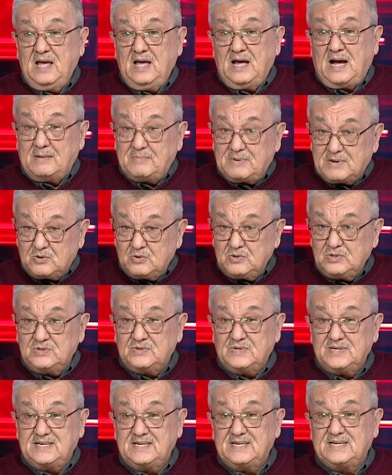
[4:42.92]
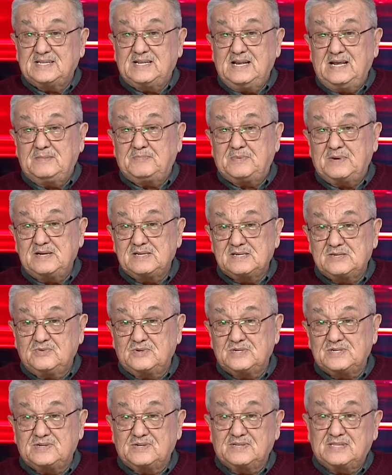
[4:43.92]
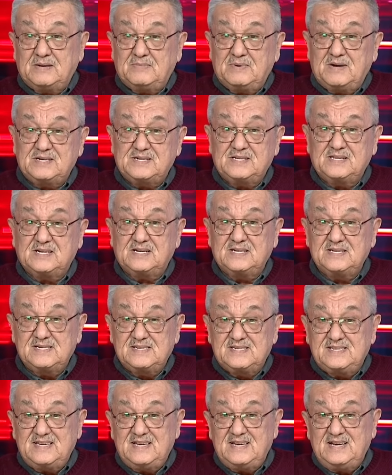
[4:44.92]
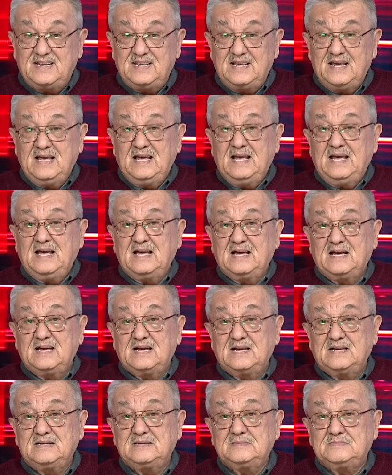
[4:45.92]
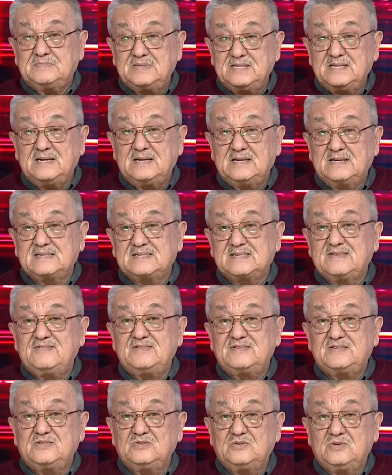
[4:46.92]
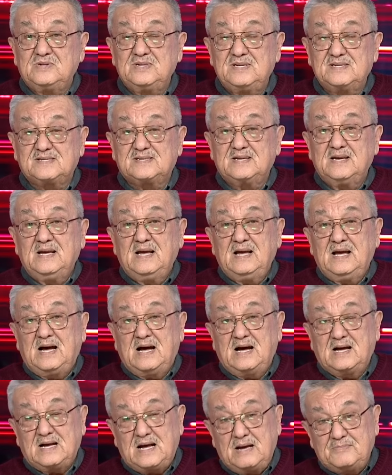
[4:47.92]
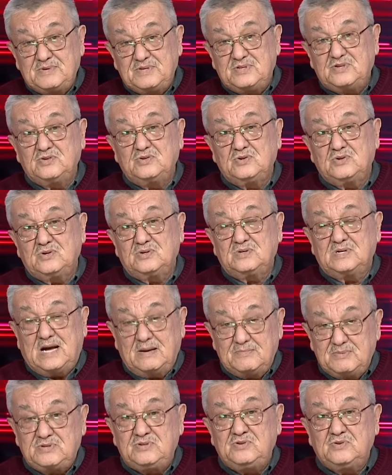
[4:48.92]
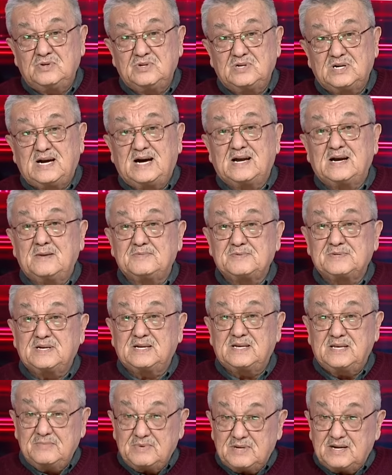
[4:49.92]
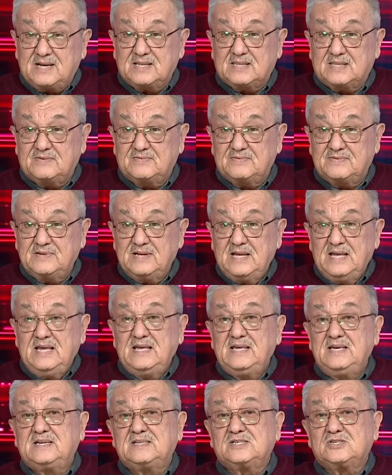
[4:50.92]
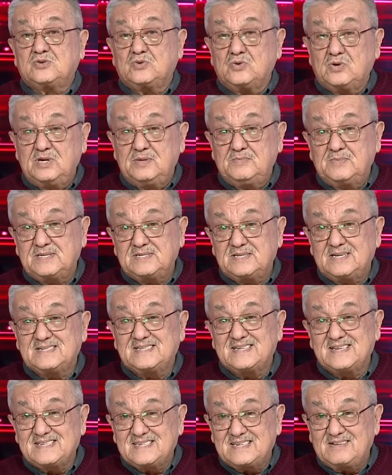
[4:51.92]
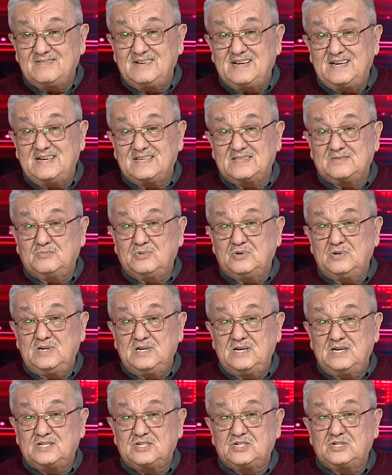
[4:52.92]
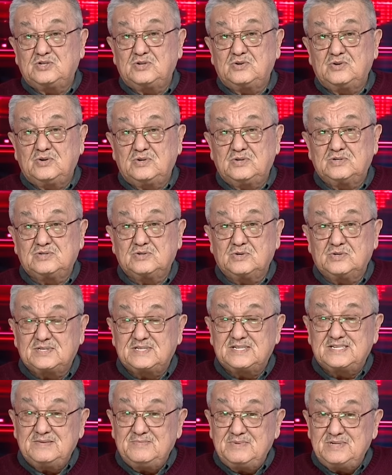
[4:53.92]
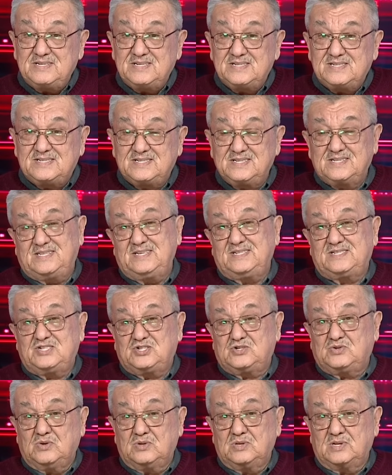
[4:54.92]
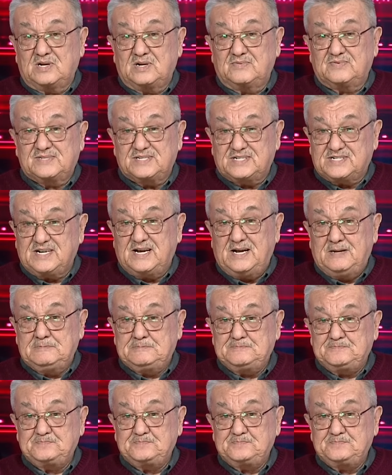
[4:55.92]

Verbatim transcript: Оборудование для производства табачных изделий э, было завезено из а, Объединенных Арабских Эмиратов. Их стоимость составляет более 470 тысяч долларов США.